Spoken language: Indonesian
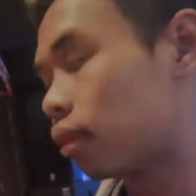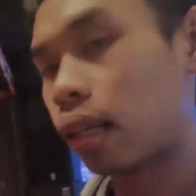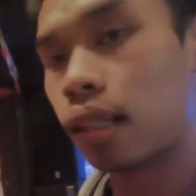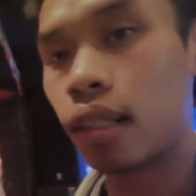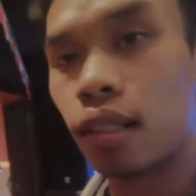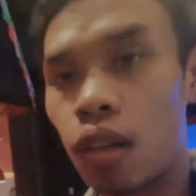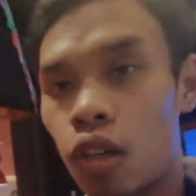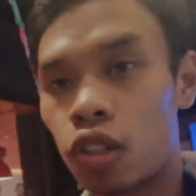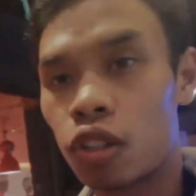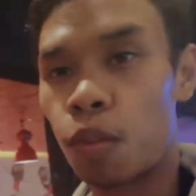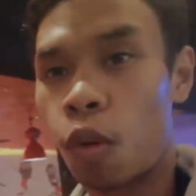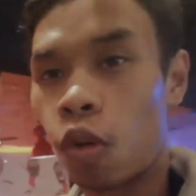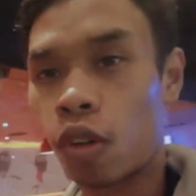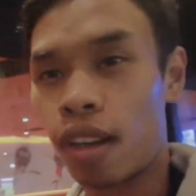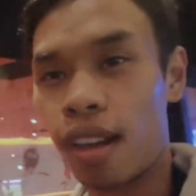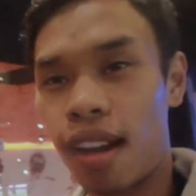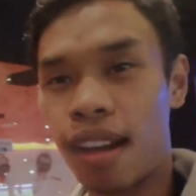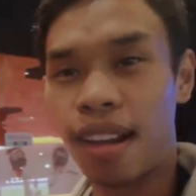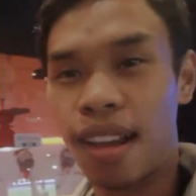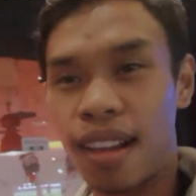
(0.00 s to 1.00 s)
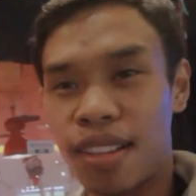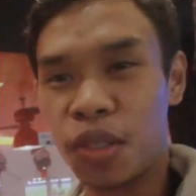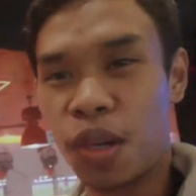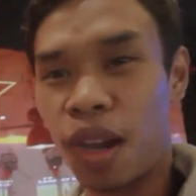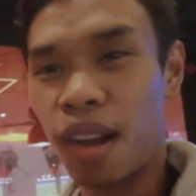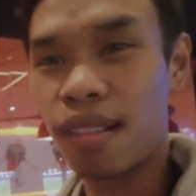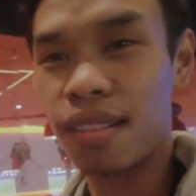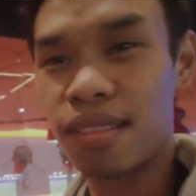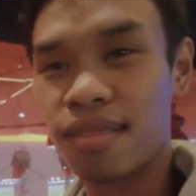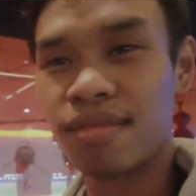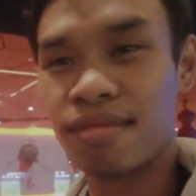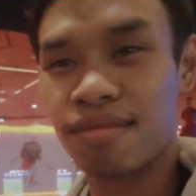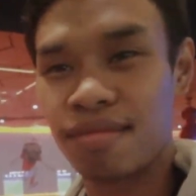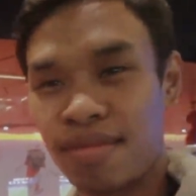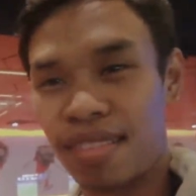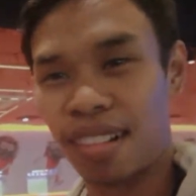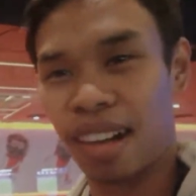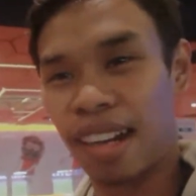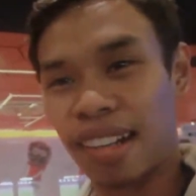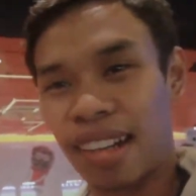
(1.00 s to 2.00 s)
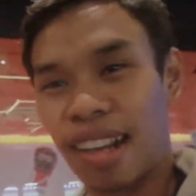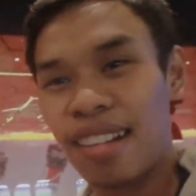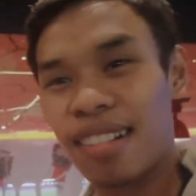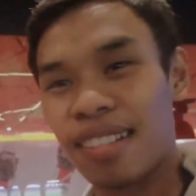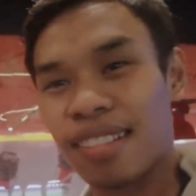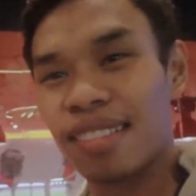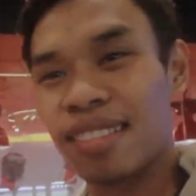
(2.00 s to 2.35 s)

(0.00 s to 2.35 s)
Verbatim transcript: dan no smoking area juga keren kan